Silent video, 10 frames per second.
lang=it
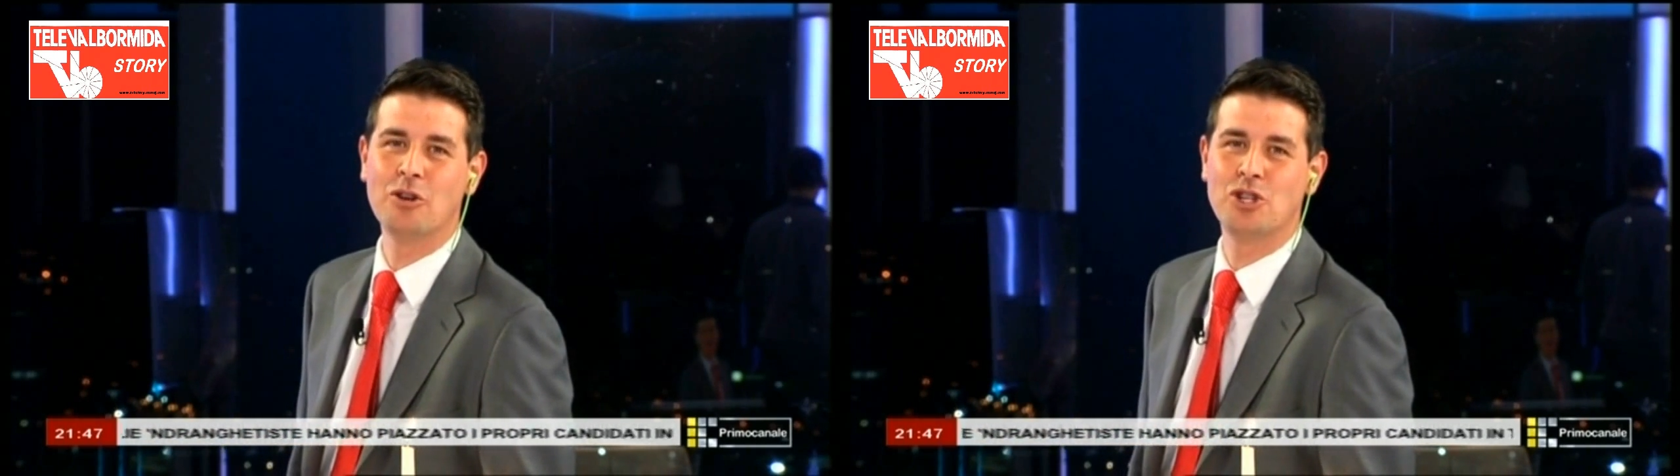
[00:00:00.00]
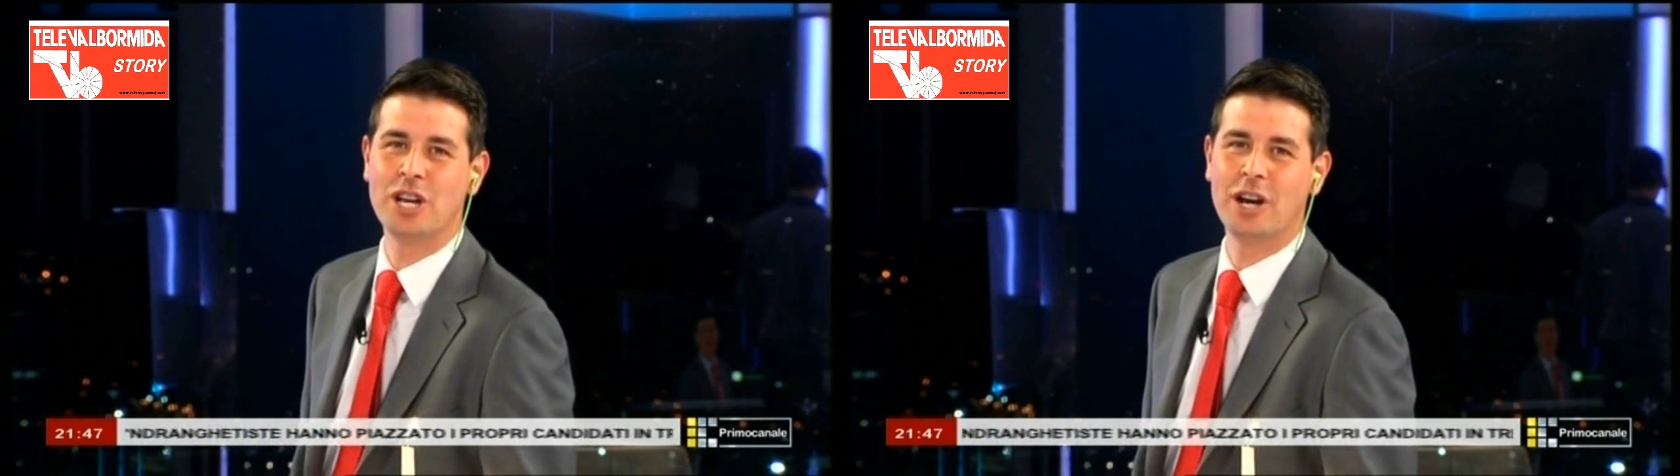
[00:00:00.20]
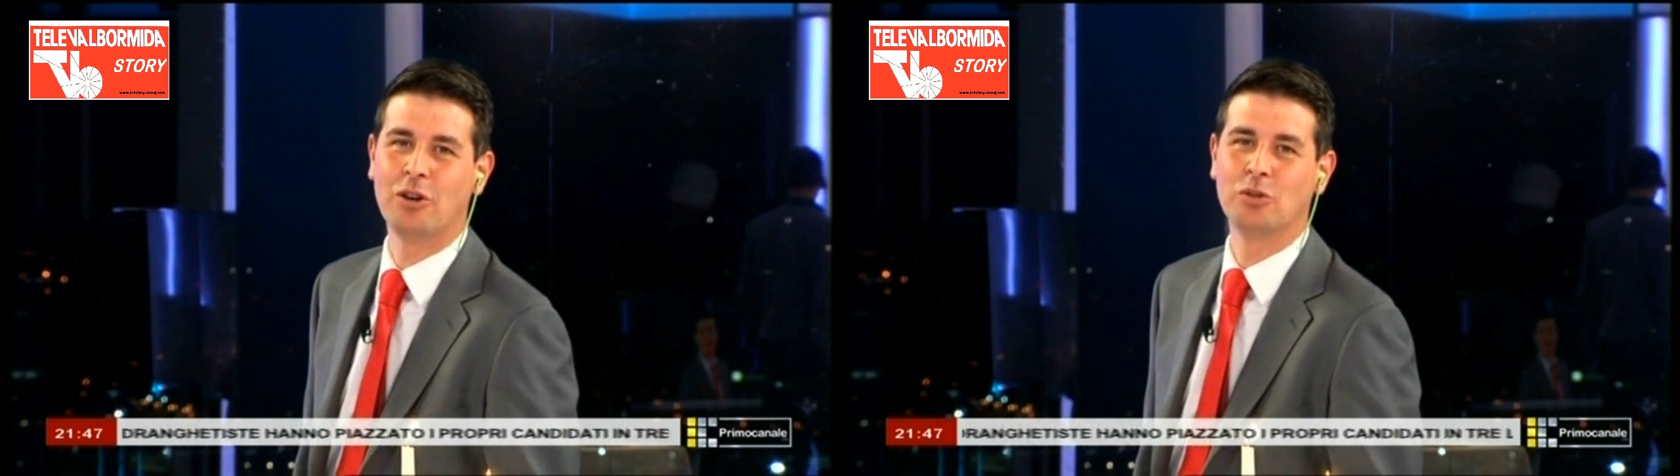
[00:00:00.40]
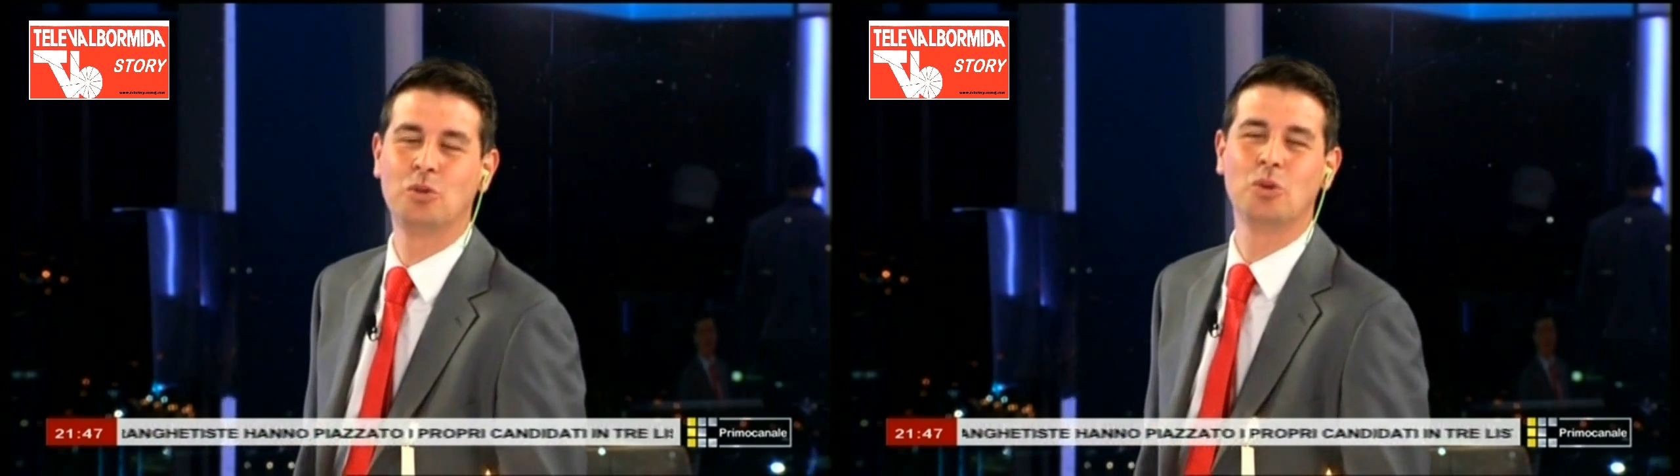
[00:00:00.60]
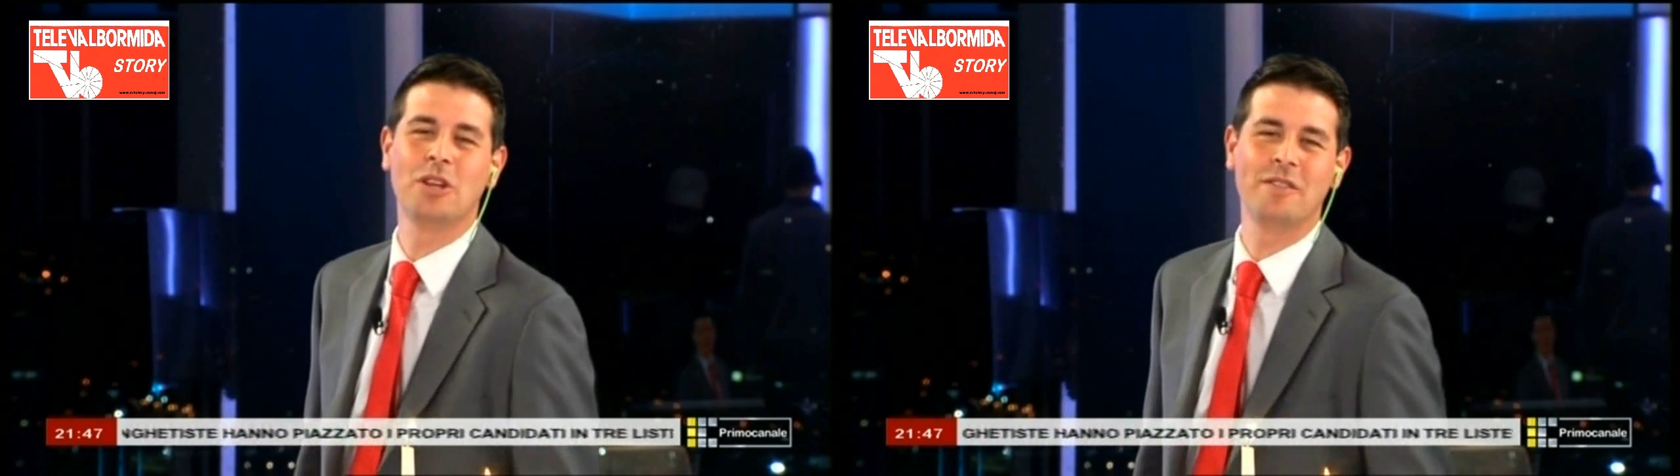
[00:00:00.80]
oceano.
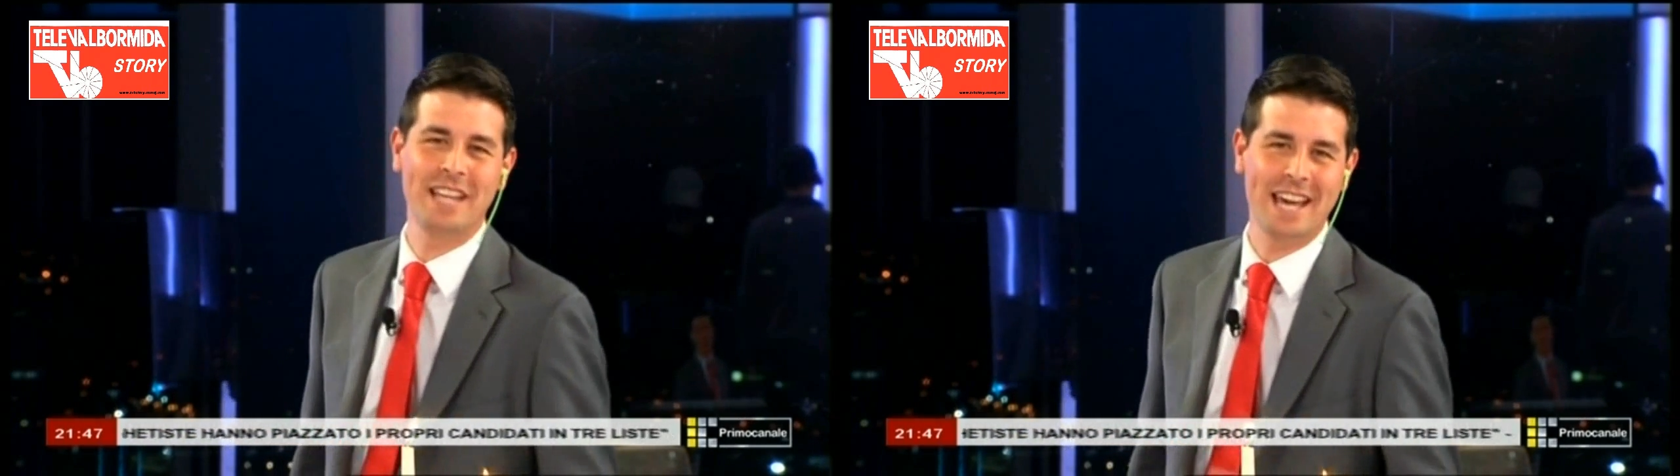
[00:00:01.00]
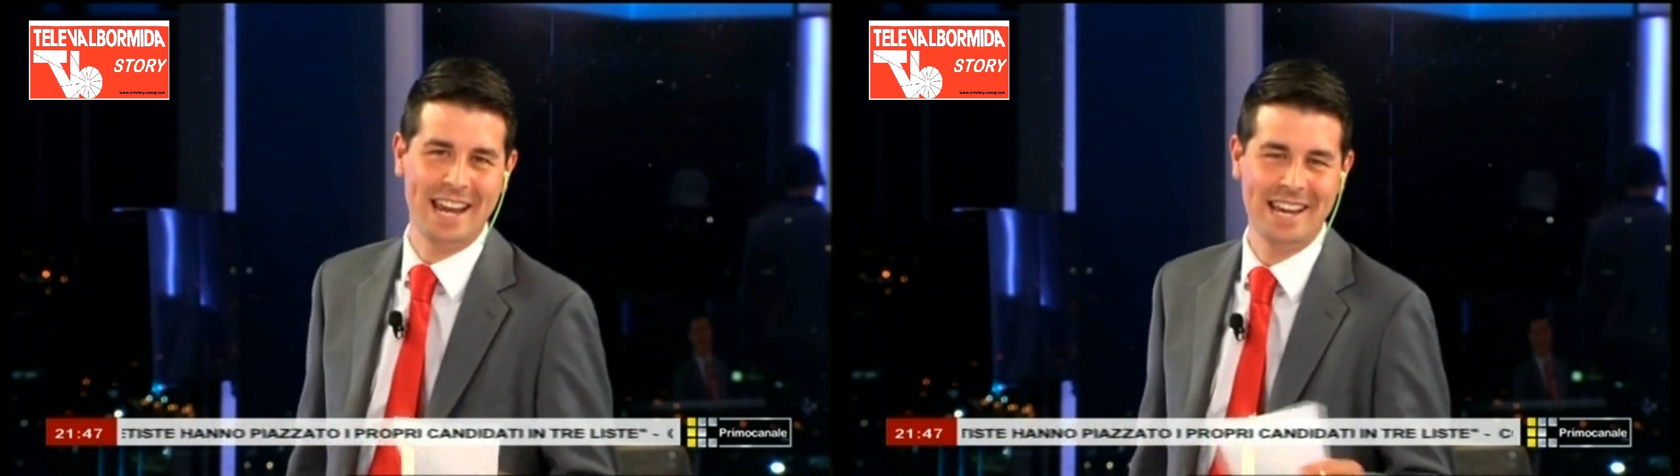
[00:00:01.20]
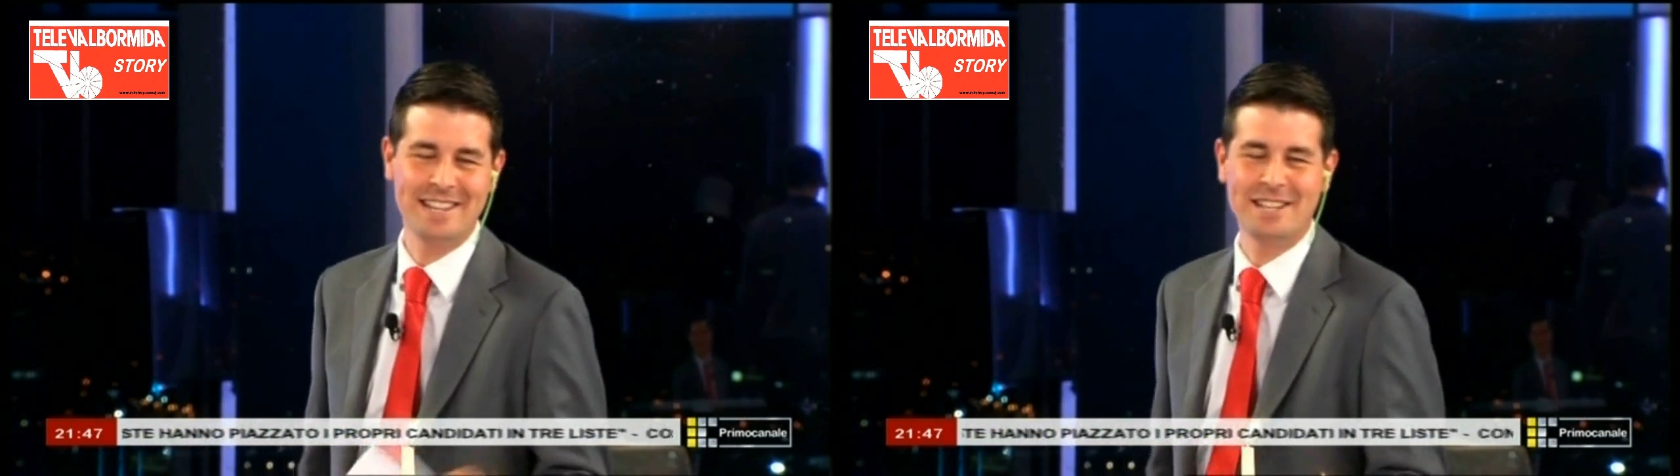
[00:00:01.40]
Tutto da vedere,